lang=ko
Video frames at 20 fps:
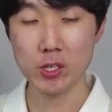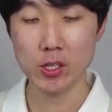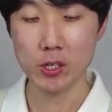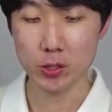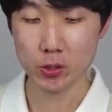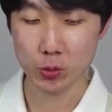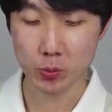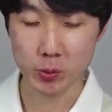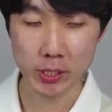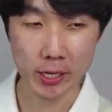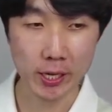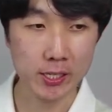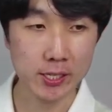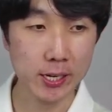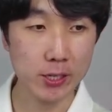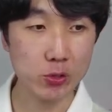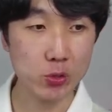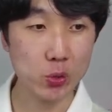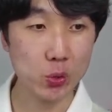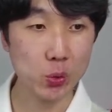좀 제안을 할
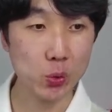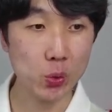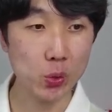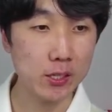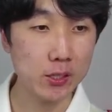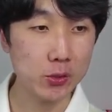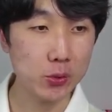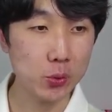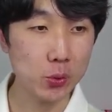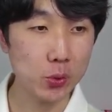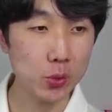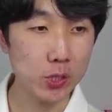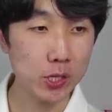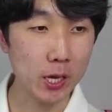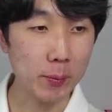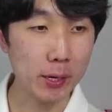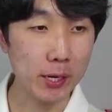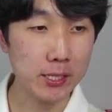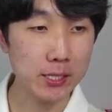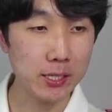수 있고, 또
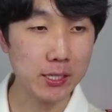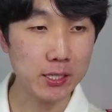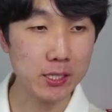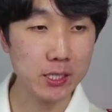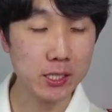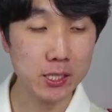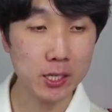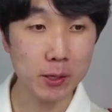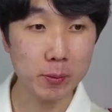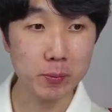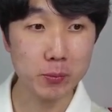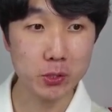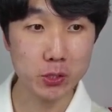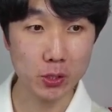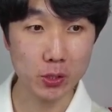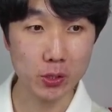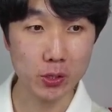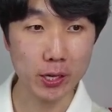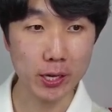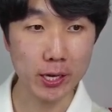개발자는
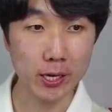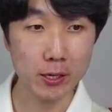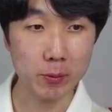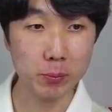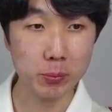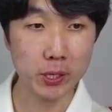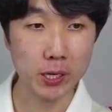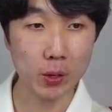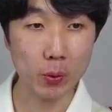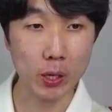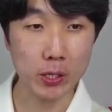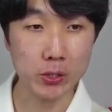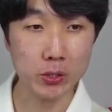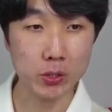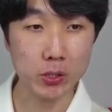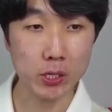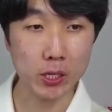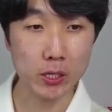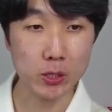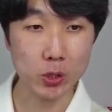실험적 API가
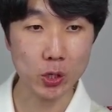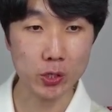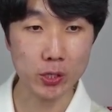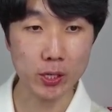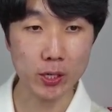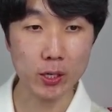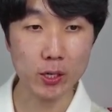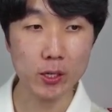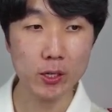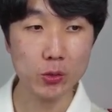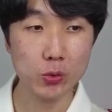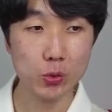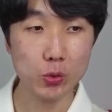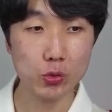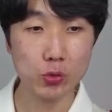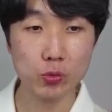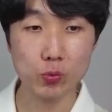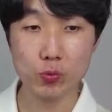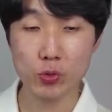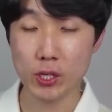완성되기 전에 또
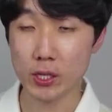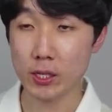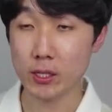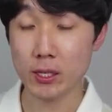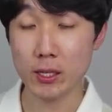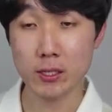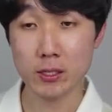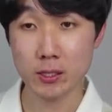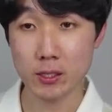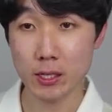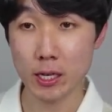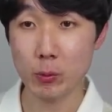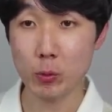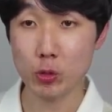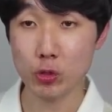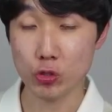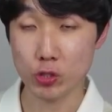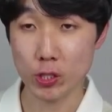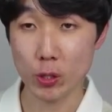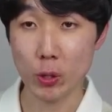충분하게 테스트를 해볼
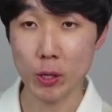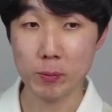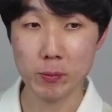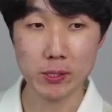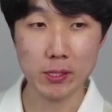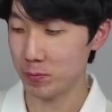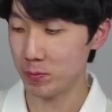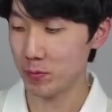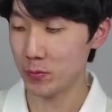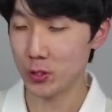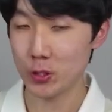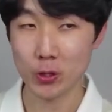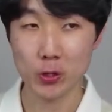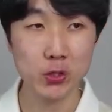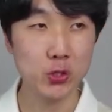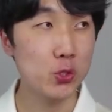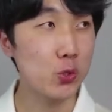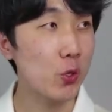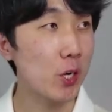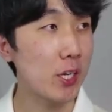수 있다고 합니다. 이런
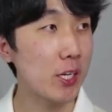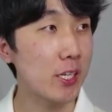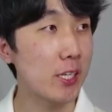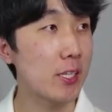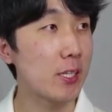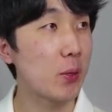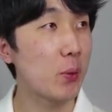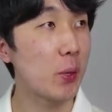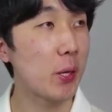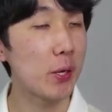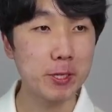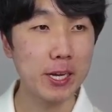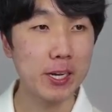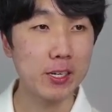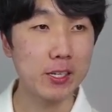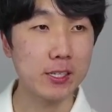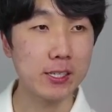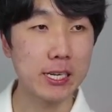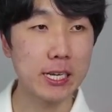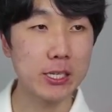식으로 관리가 된다고 해요.
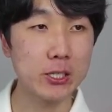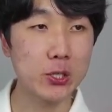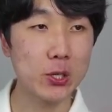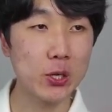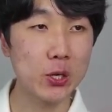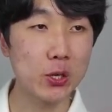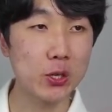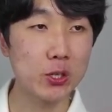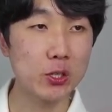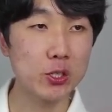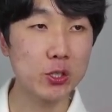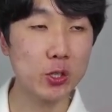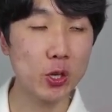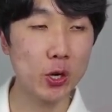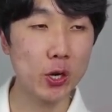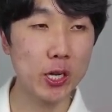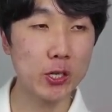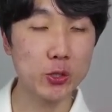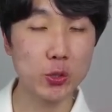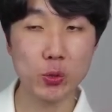그래서
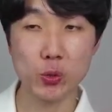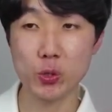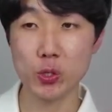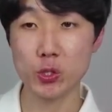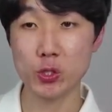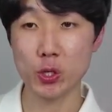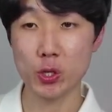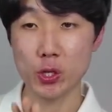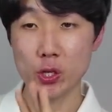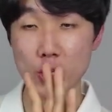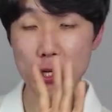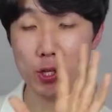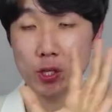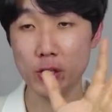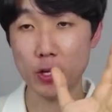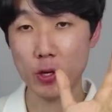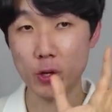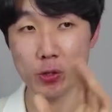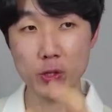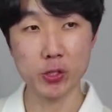결과적으로 저런
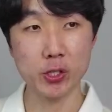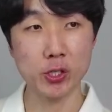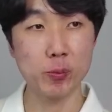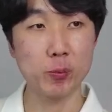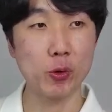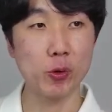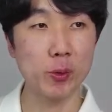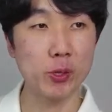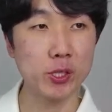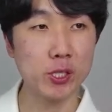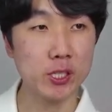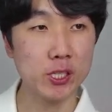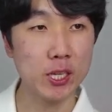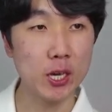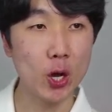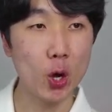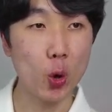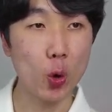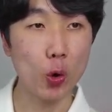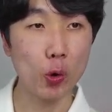언어들을 보면은
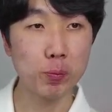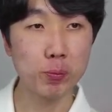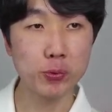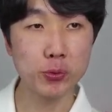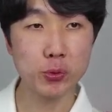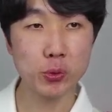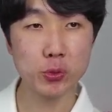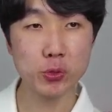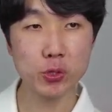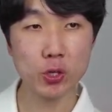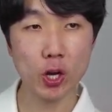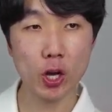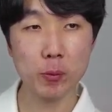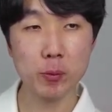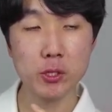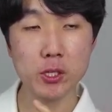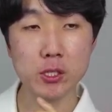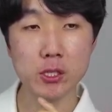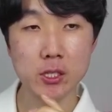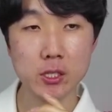오픈소스
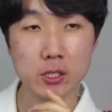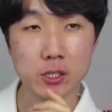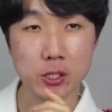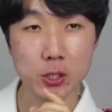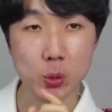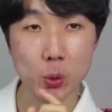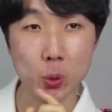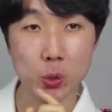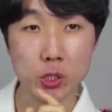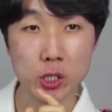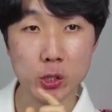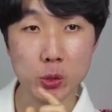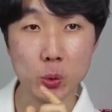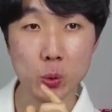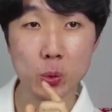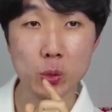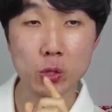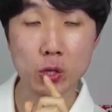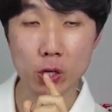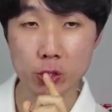커뮤니티 그리고
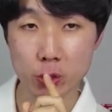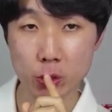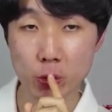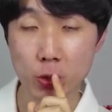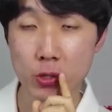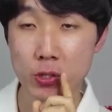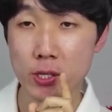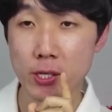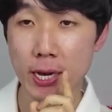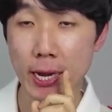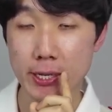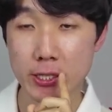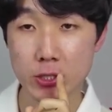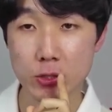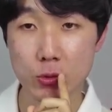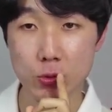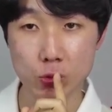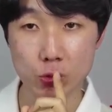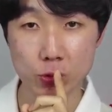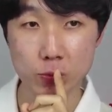최종 결정권을 가진
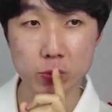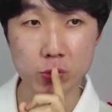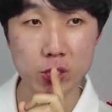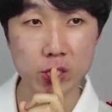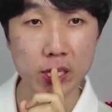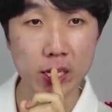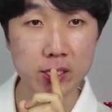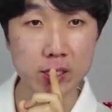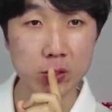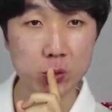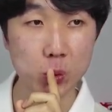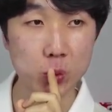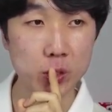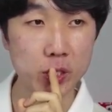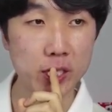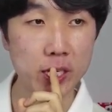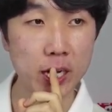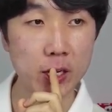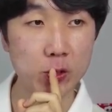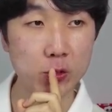그룹들이 항상
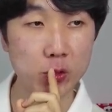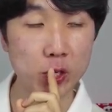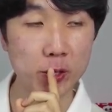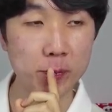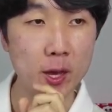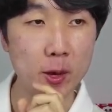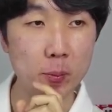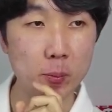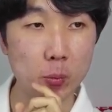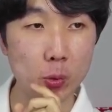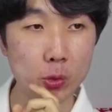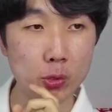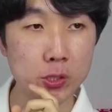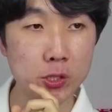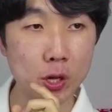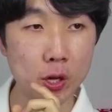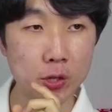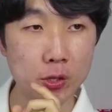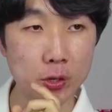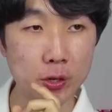존재를 하고요. 모든
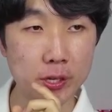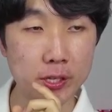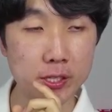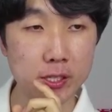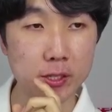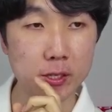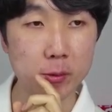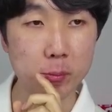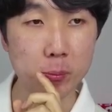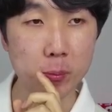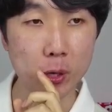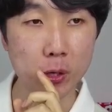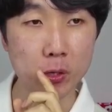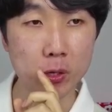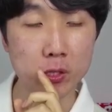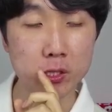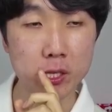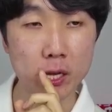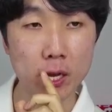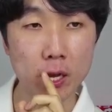언어에는
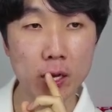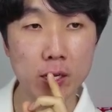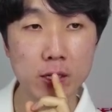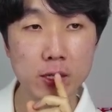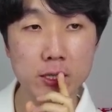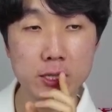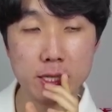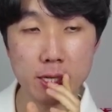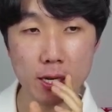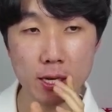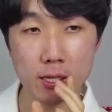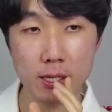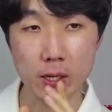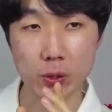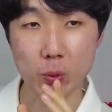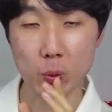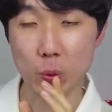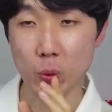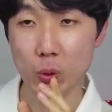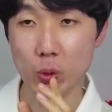변경사항을
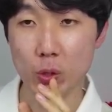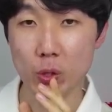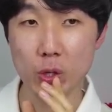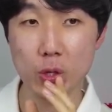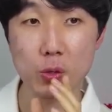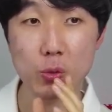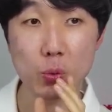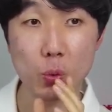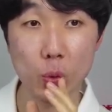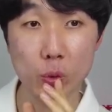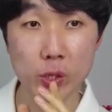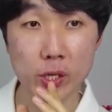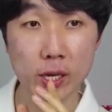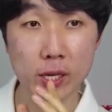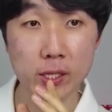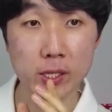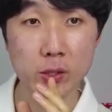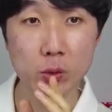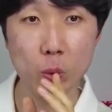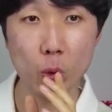제안하고
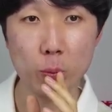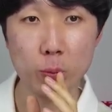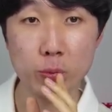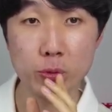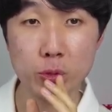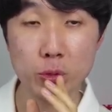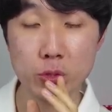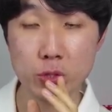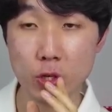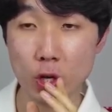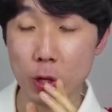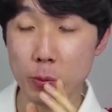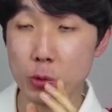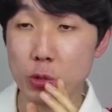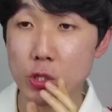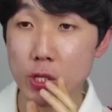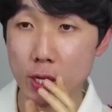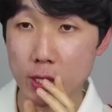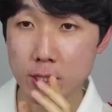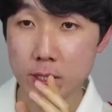논의하는 오픈소스
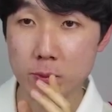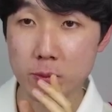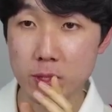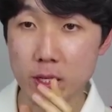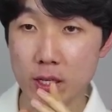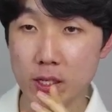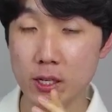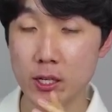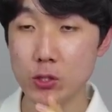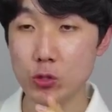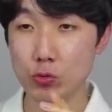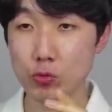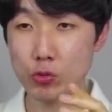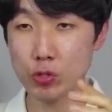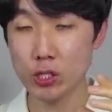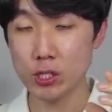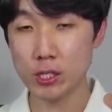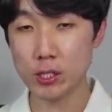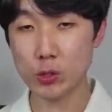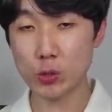커뮤니티가 있습니다. 그래서
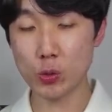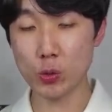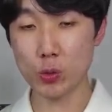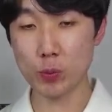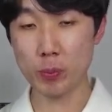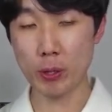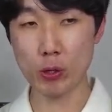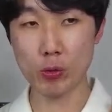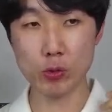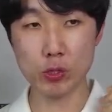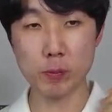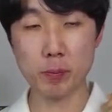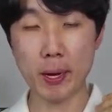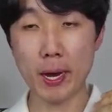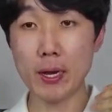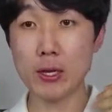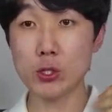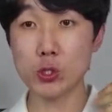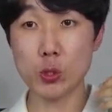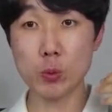우리도 배우고 있는
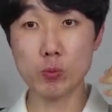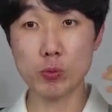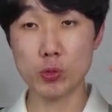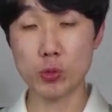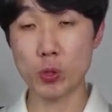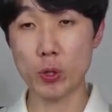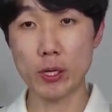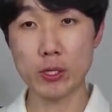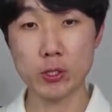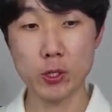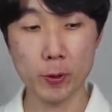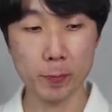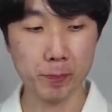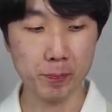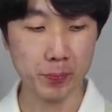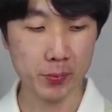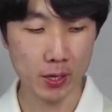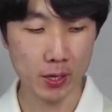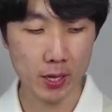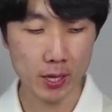파이썬부터 해서
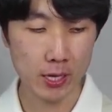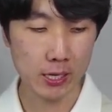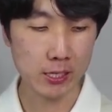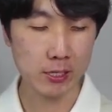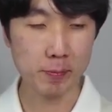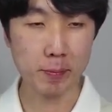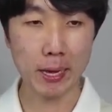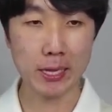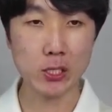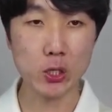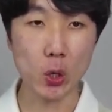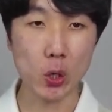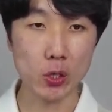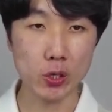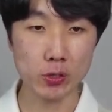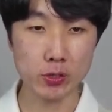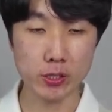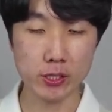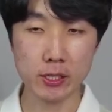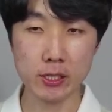그 많은
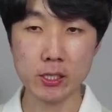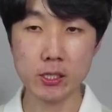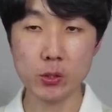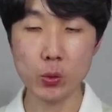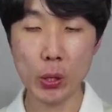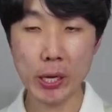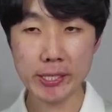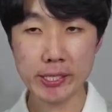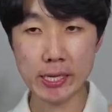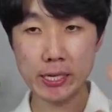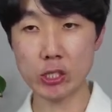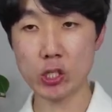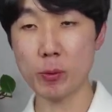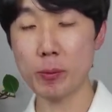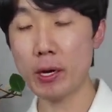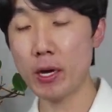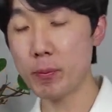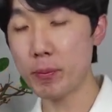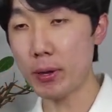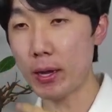언어들이 그
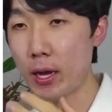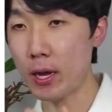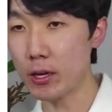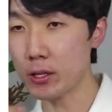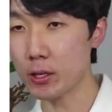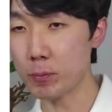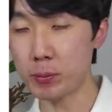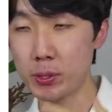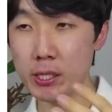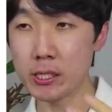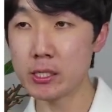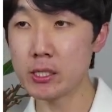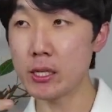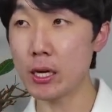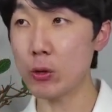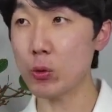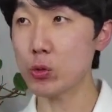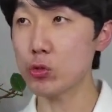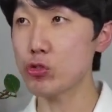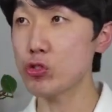회사에서만 막 이렇게
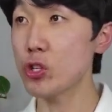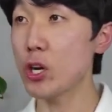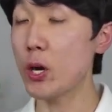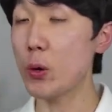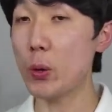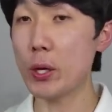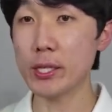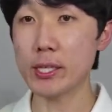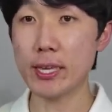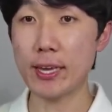빌드하고 수정하고 하는 게